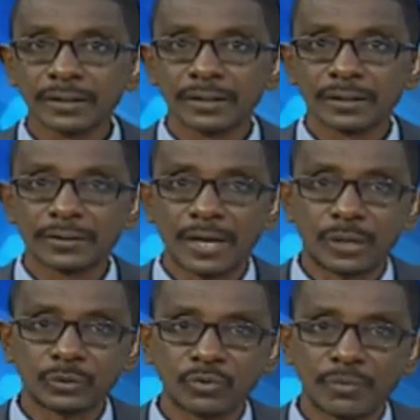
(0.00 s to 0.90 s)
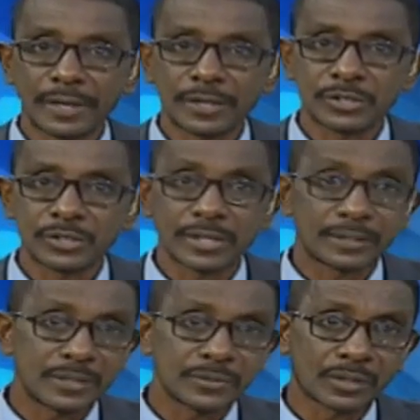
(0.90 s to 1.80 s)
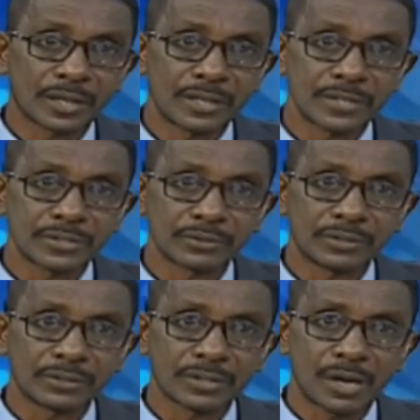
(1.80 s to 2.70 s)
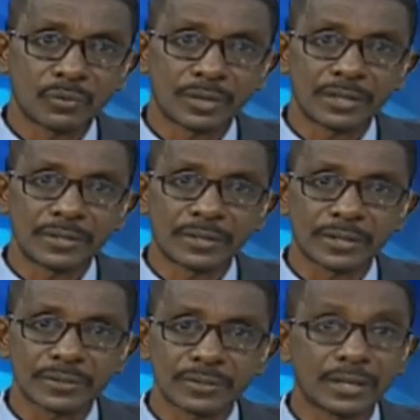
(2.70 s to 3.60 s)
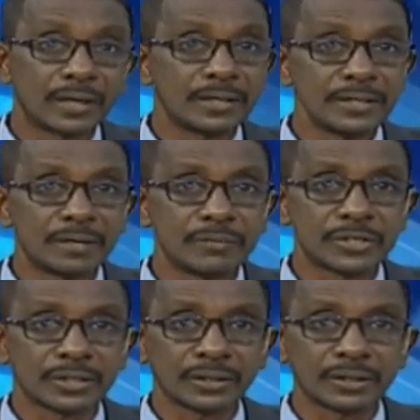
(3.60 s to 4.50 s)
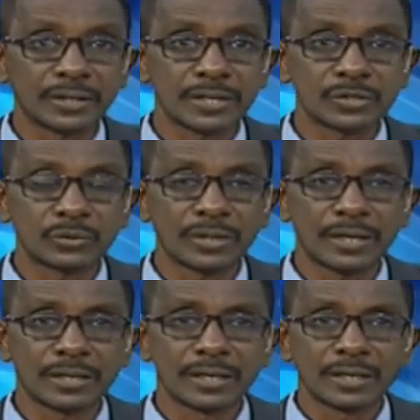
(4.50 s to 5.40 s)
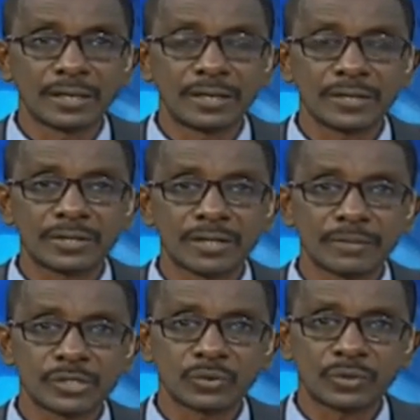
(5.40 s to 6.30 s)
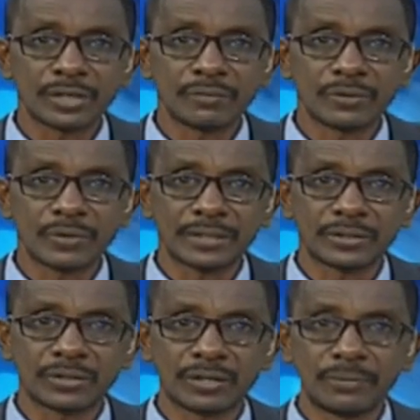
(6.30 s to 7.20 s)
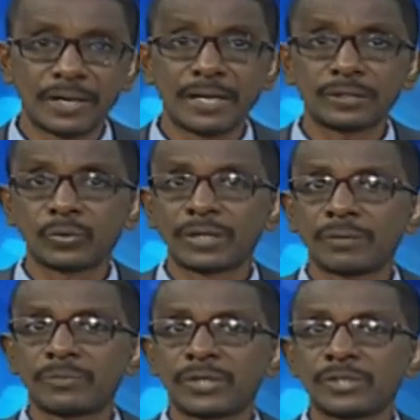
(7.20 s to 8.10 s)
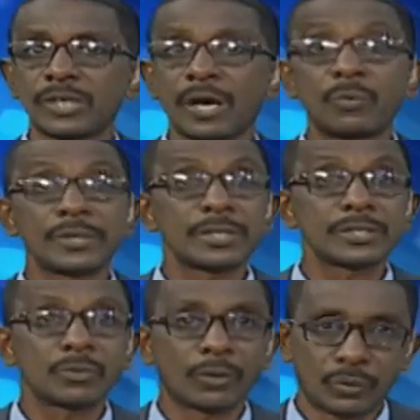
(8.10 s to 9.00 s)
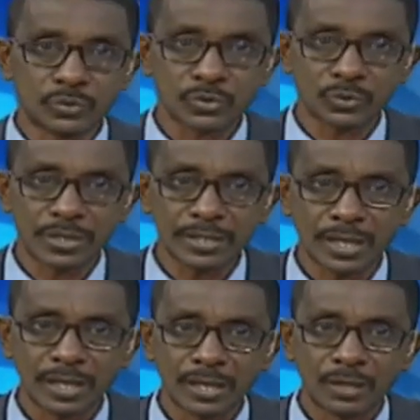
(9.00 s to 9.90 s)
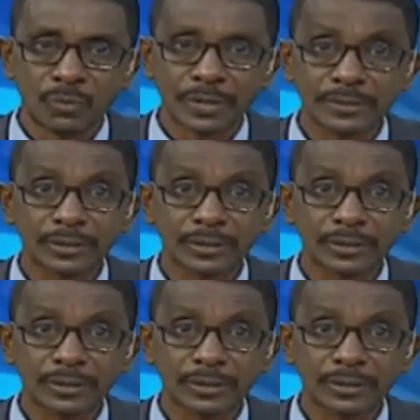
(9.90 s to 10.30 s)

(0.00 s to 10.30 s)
دعا عضو مجلس السيادة الانتقالي صديق تاور الإدارة الأهلية بشرق السودان للتمسك بوحدة البلاد ونبذ الجهوية والعنصرية ورتق